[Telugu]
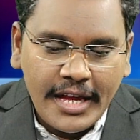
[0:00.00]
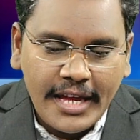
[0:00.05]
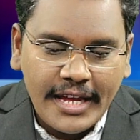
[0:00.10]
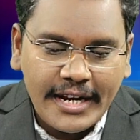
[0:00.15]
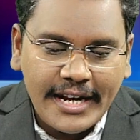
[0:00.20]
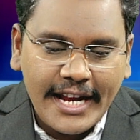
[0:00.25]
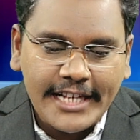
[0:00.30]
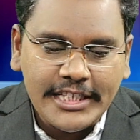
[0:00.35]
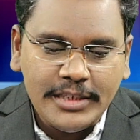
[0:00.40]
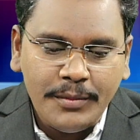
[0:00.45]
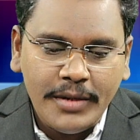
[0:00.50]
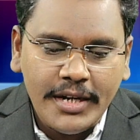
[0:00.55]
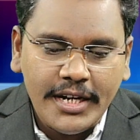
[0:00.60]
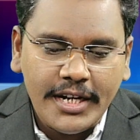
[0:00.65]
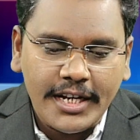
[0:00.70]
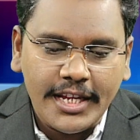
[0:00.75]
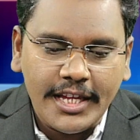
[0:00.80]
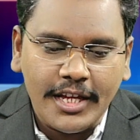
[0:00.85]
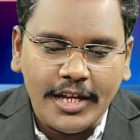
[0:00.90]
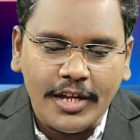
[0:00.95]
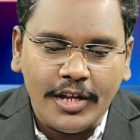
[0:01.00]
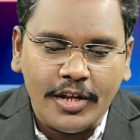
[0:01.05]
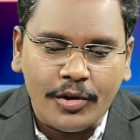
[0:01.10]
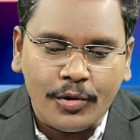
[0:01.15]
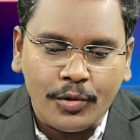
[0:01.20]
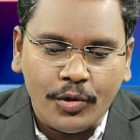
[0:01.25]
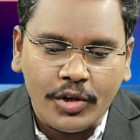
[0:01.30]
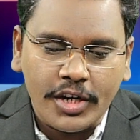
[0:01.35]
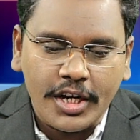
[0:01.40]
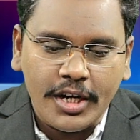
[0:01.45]
రాజమండ్రి
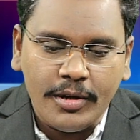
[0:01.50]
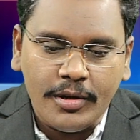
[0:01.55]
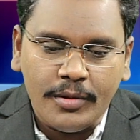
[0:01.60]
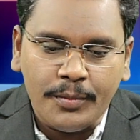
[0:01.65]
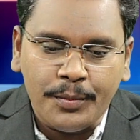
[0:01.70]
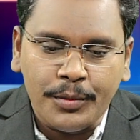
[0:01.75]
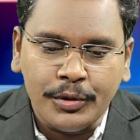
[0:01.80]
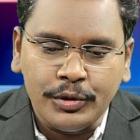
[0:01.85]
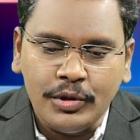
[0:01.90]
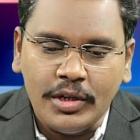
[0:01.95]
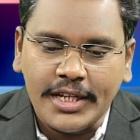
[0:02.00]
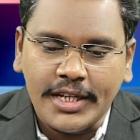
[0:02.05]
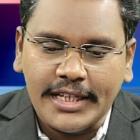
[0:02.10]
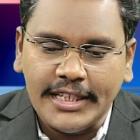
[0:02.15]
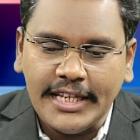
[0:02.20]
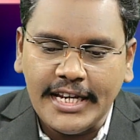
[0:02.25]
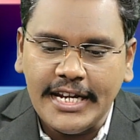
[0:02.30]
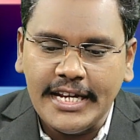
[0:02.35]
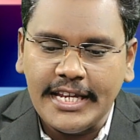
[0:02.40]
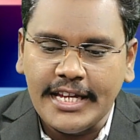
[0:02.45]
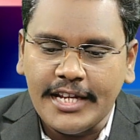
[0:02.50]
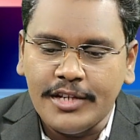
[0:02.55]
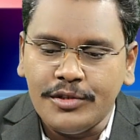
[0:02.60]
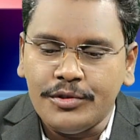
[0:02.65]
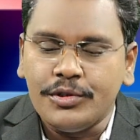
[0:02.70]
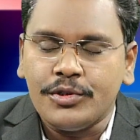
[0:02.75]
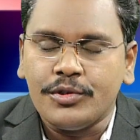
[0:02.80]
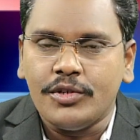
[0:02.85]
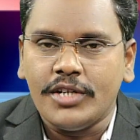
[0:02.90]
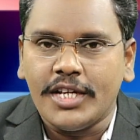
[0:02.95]
రూరల్ పొత్తుల కథ ఏంటి
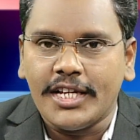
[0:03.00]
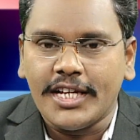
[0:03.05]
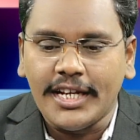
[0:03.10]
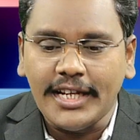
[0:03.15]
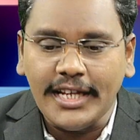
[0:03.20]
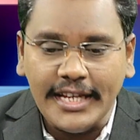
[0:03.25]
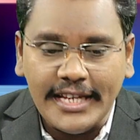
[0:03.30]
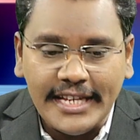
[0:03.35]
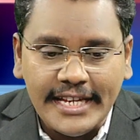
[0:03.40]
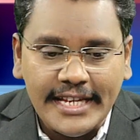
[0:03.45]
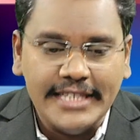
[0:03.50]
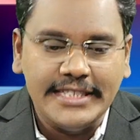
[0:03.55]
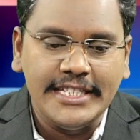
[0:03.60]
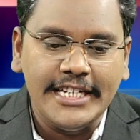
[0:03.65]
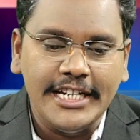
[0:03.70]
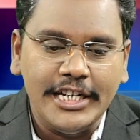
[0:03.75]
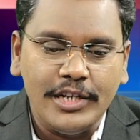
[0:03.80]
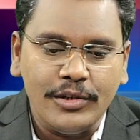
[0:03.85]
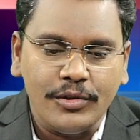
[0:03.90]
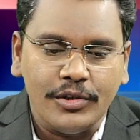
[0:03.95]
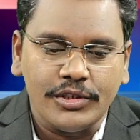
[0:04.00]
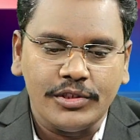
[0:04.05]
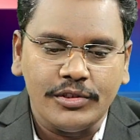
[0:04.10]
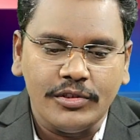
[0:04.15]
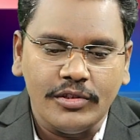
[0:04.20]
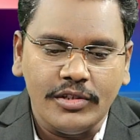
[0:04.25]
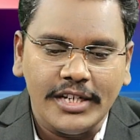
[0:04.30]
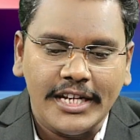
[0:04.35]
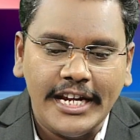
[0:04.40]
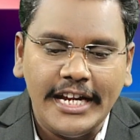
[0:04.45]
అని చూసుకుంటే కనుక ఈ సీటు
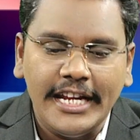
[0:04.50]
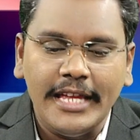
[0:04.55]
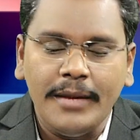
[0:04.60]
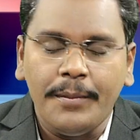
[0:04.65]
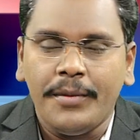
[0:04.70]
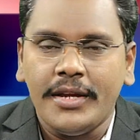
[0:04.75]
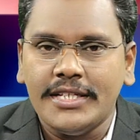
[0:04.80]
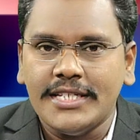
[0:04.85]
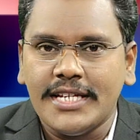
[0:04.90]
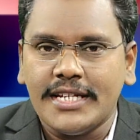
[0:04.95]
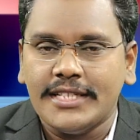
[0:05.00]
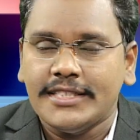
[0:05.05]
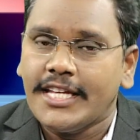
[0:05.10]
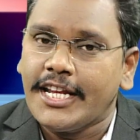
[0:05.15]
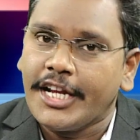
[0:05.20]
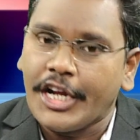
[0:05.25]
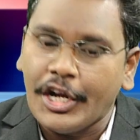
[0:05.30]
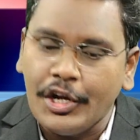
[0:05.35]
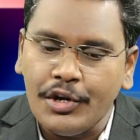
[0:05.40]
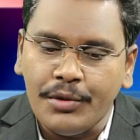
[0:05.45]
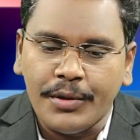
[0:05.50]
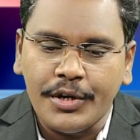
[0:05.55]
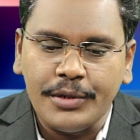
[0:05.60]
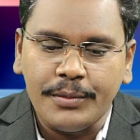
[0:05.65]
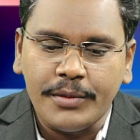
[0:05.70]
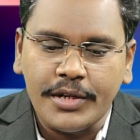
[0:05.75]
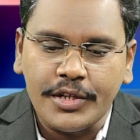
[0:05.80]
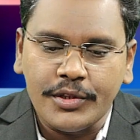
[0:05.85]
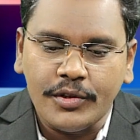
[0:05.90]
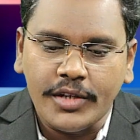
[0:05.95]
కోసం టీడీపీ జనసేన రెండు
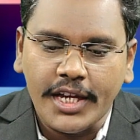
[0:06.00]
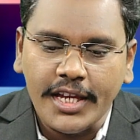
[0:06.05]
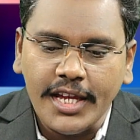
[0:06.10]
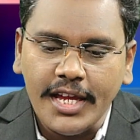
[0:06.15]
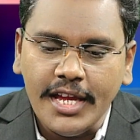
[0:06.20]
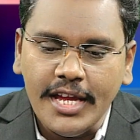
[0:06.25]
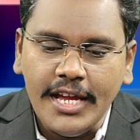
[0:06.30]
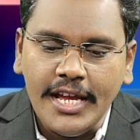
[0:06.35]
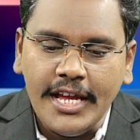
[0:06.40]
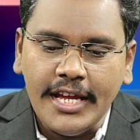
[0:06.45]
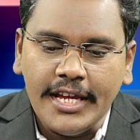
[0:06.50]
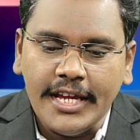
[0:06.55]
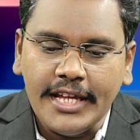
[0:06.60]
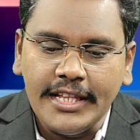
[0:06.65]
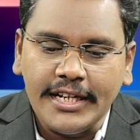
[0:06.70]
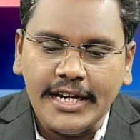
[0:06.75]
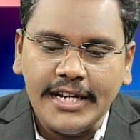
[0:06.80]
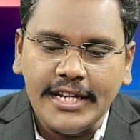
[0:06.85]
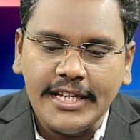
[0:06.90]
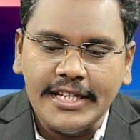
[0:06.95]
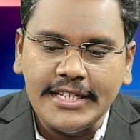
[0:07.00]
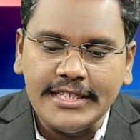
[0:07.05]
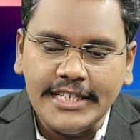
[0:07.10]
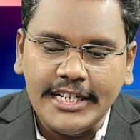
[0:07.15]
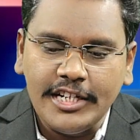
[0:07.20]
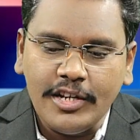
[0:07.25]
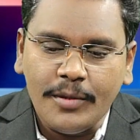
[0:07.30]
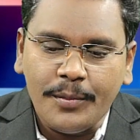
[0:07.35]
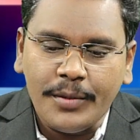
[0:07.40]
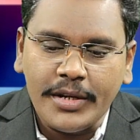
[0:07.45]
పట్టుబడుతున్నాయి ఎందుకంటే ఈ
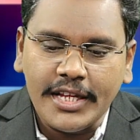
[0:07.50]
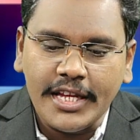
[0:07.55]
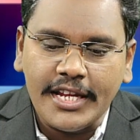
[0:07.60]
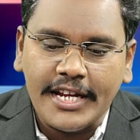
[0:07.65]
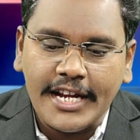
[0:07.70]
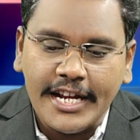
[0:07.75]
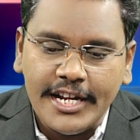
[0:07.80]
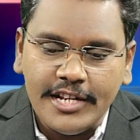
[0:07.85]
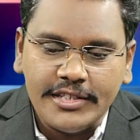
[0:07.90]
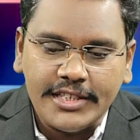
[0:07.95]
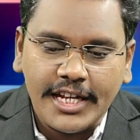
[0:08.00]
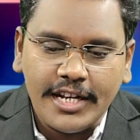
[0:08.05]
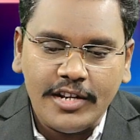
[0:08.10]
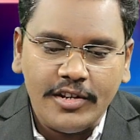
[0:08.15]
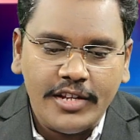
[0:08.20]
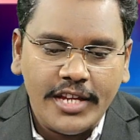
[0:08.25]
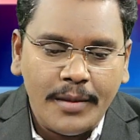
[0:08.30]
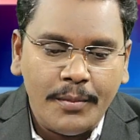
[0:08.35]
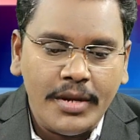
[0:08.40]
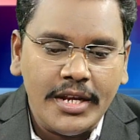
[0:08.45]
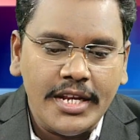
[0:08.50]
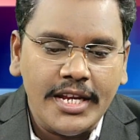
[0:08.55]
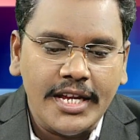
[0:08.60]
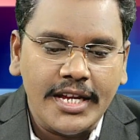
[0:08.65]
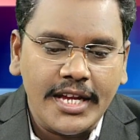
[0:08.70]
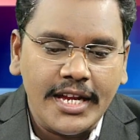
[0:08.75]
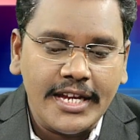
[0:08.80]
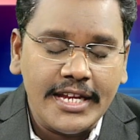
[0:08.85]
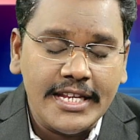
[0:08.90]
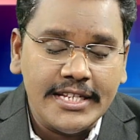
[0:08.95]
సీట్లు ఇప్పటికీ రెండుసార్లు
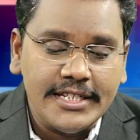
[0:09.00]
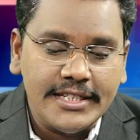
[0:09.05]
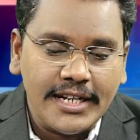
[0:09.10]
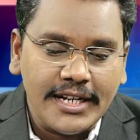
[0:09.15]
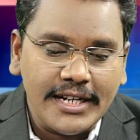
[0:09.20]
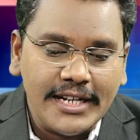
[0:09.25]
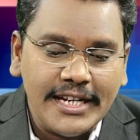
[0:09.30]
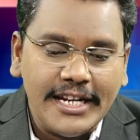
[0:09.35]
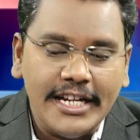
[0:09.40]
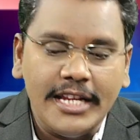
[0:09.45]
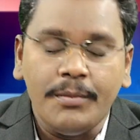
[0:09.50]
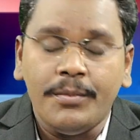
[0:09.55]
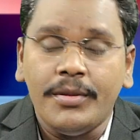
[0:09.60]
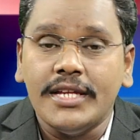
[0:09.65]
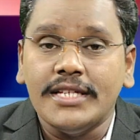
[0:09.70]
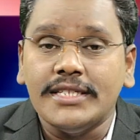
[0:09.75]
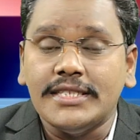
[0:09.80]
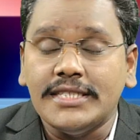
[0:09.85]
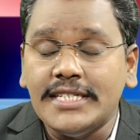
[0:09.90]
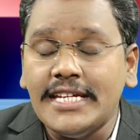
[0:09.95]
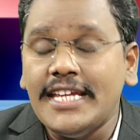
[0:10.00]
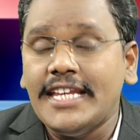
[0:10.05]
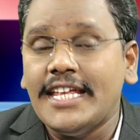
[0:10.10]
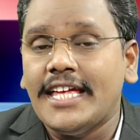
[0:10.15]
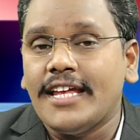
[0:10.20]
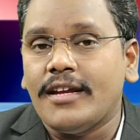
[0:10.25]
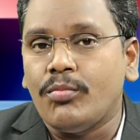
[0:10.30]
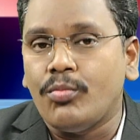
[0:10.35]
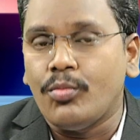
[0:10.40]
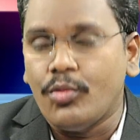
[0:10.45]
ఎమ్మెల్యేగా గెలిచిన టీడీపీ
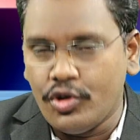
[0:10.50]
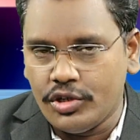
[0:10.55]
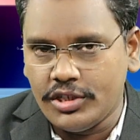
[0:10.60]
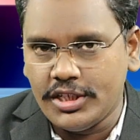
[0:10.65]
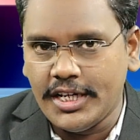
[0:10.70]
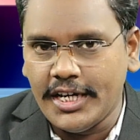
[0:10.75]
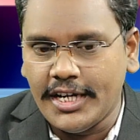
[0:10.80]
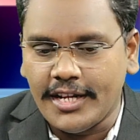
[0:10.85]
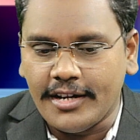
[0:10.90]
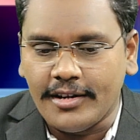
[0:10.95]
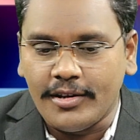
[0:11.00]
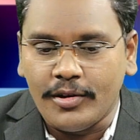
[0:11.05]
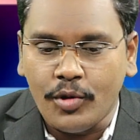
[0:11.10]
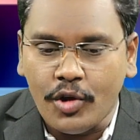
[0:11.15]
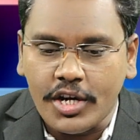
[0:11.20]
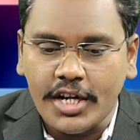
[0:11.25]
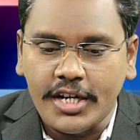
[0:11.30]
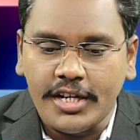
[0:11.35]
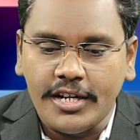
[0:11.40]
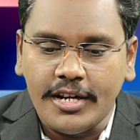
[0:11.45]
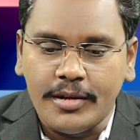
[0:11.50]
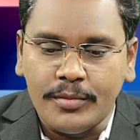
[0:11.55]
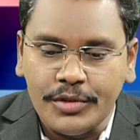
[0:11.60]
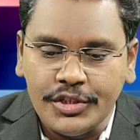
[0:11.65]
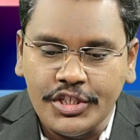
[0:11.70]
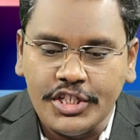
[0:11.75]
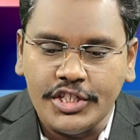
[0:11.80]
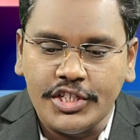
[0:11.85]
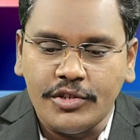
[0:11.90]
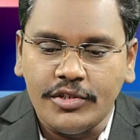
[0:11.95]
సీనియర్ సీనియర్ మోస్ట్ లీడర్ గోరంట్ల
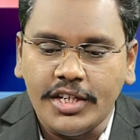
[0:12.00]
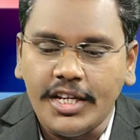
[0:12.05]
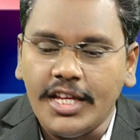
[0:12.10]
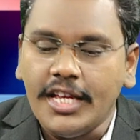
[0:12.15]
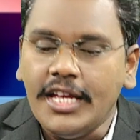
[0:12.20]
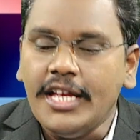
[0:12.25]
బుచ్చ చౌదరి